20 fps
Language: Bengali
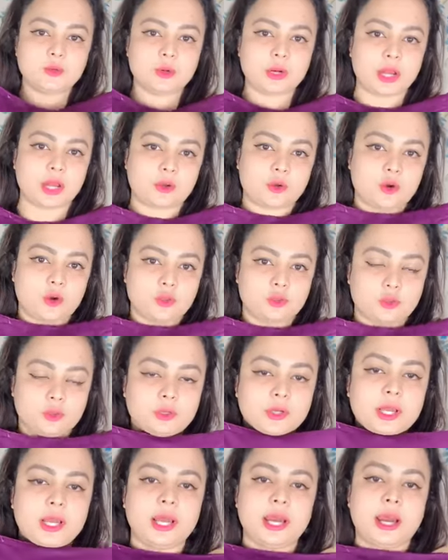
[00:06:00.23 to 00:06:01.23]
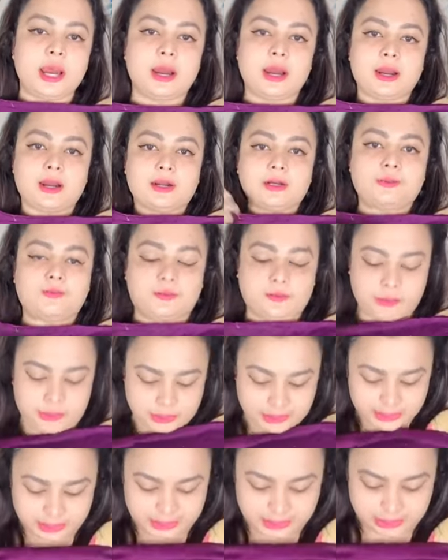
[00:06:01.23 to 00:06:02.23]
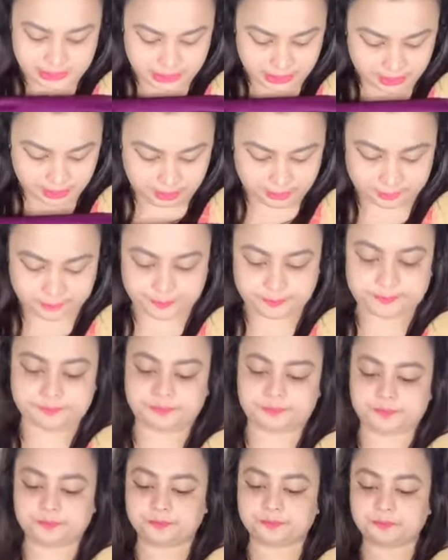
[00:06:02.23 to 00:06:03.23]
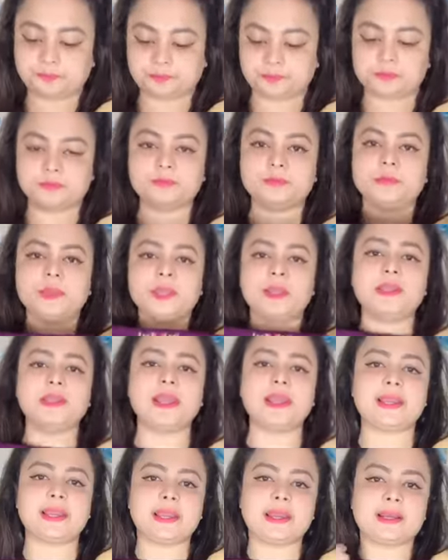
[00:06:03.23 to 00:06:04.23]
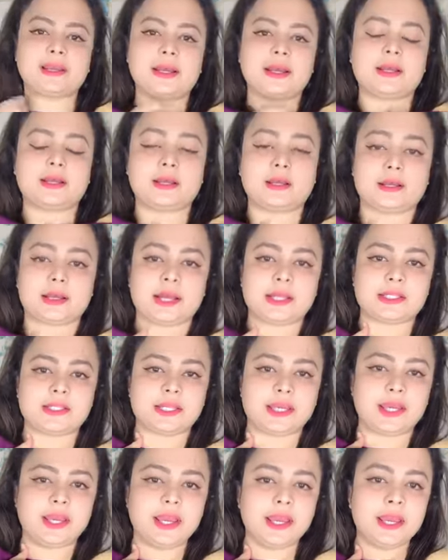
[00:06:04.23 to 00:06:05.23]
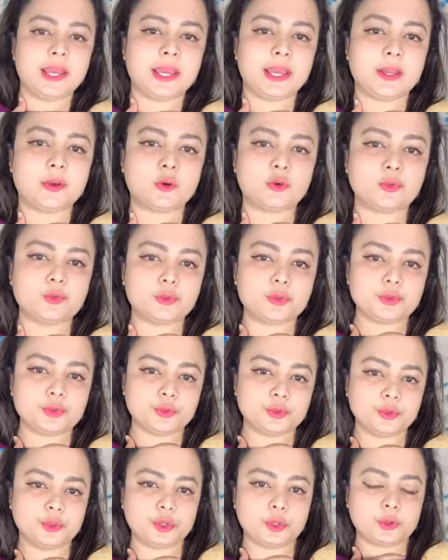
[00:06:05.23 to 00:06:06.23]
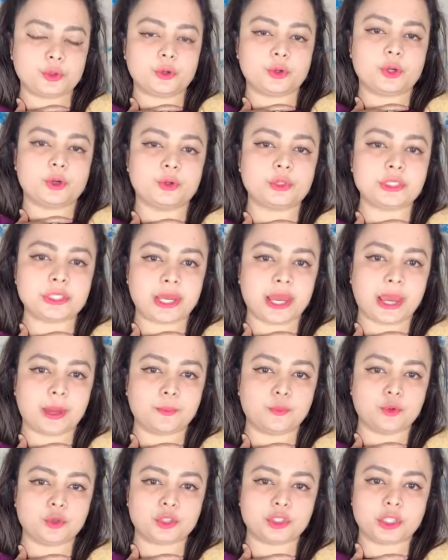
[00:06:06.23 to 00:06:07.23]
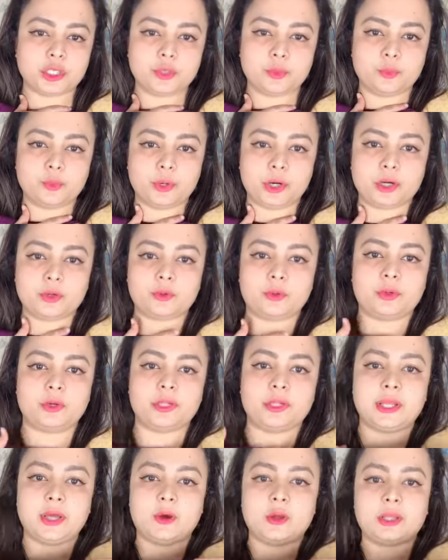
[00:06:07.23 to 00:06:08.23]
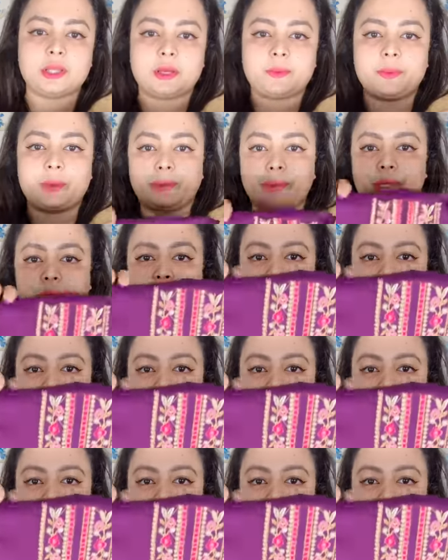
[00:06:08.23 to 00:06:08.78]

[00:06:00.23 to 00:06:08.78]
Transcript: গুঁড়া কটন আর ড্রেসটার নেকের কাছে এরকম সুন্দর করে হচ্ছে এম্ব্রয়ডারি ওয়ার্ক করে দেওয়া থাকবে আমি